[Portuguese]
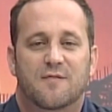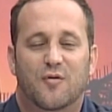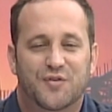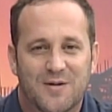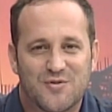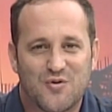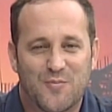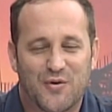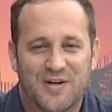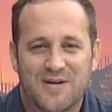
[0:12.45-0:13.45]
Voltamos
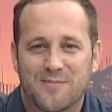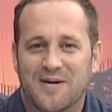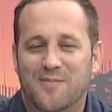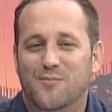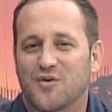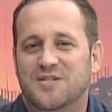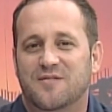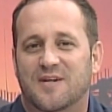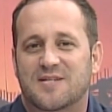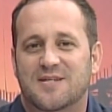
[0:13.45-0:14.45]
com o programa
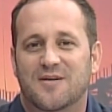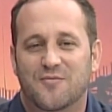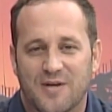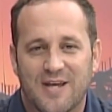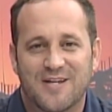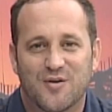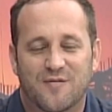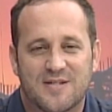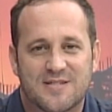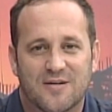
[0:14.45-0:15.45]
Motivação e
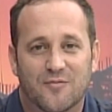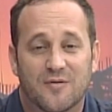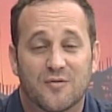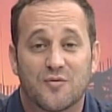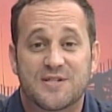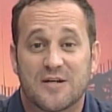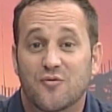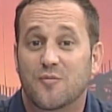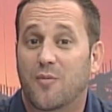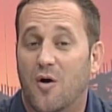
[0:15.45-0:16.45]
Inovação. No
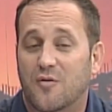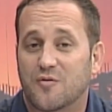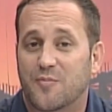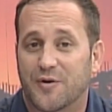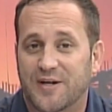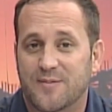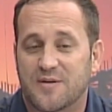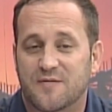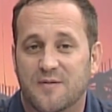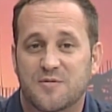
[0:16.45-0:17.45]
segundo bloco do
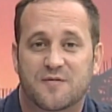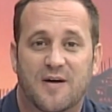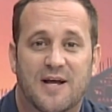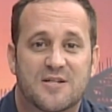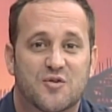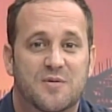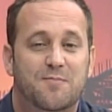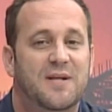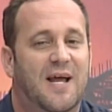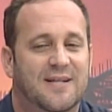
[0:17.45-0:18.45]
programa, vamos falar
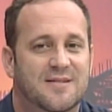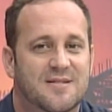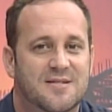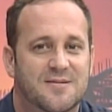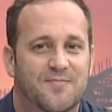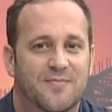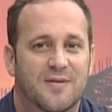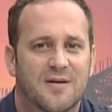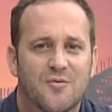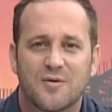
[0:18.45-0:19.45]
sobre Pilates.
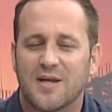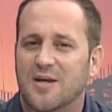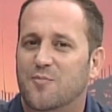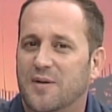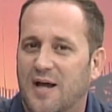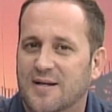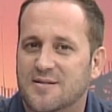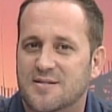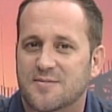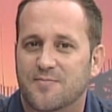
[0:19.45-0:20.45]
O que é o
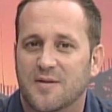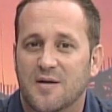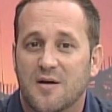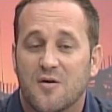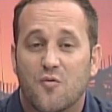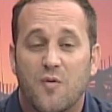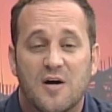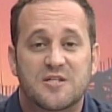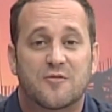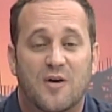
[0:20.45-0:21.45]
Pilates?
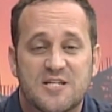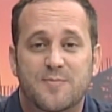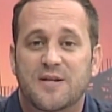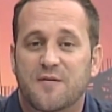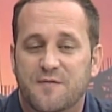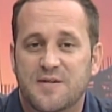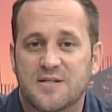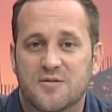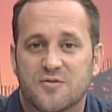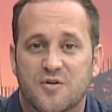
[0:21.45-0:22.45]
Quais, quais
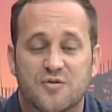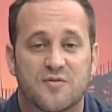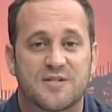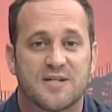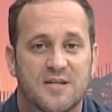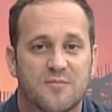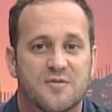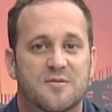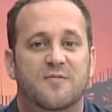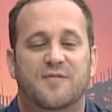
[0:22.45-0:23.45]
benefícios nós
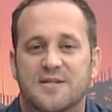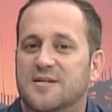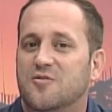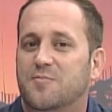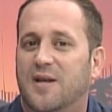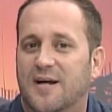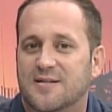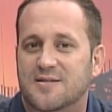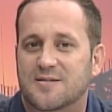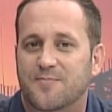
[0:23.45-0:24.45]
conseguimos fazendo
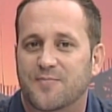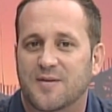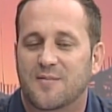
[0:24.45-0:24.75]
Pilates?